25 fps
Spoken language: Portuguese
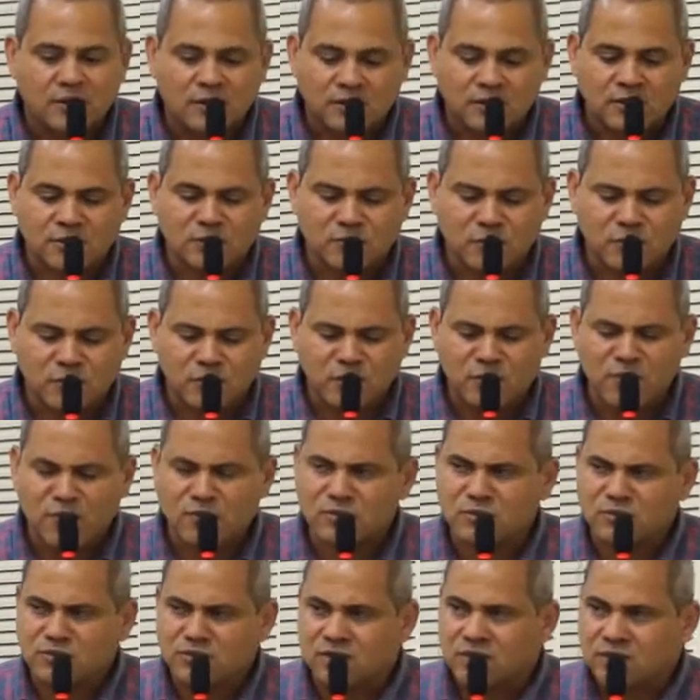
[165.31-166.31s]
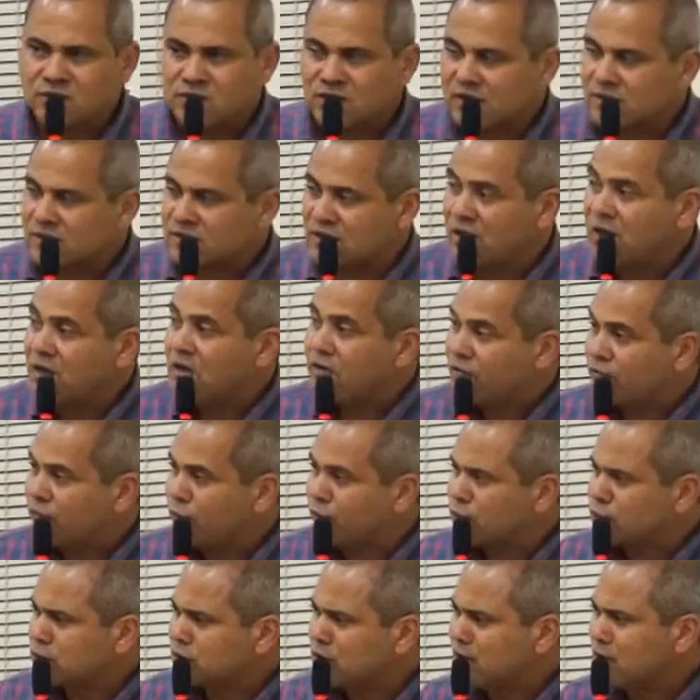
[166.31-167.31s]
E esse programa, com certeza,
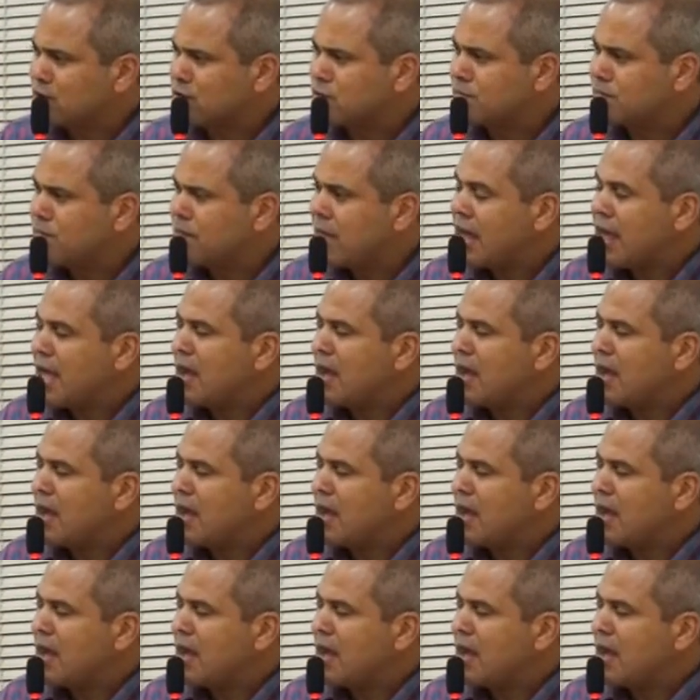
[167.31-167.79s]
voltando,